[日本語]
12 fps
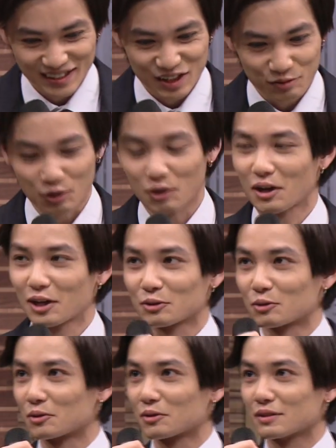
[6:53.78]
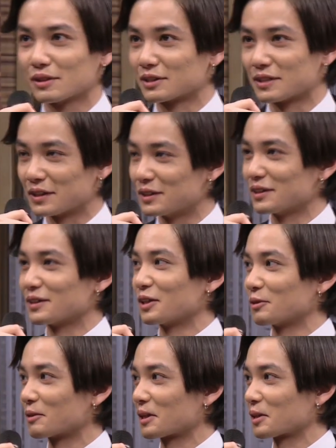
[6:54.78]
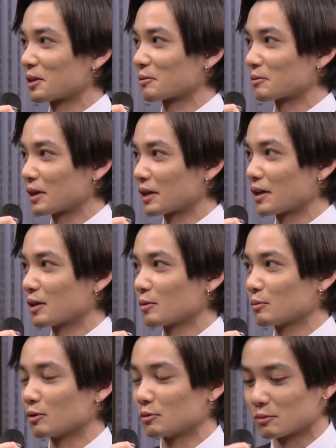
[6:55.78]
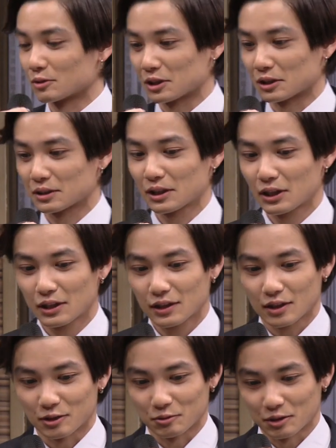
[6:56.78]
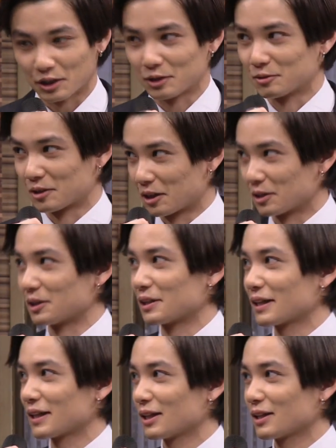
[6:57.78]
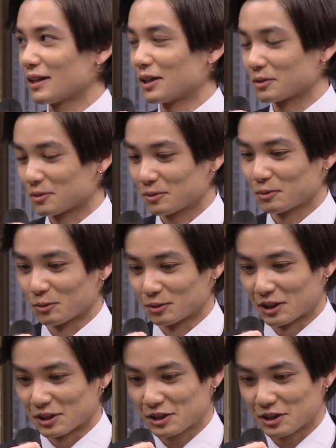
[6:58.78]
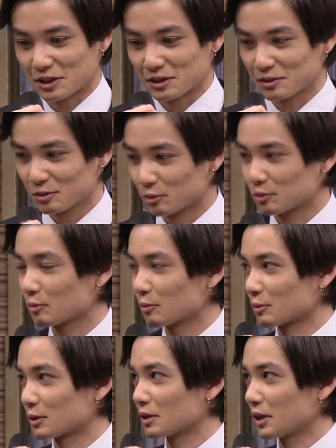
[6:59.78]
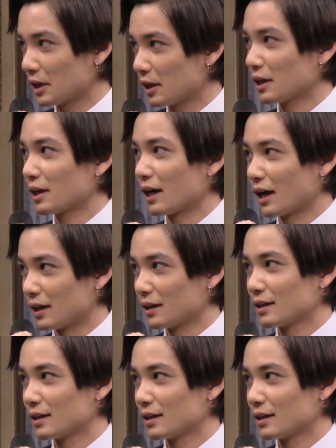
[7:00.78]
でもあのいやぜひって言われたので僕もじゃあのできる限りあのお答えしたいと思って、はい、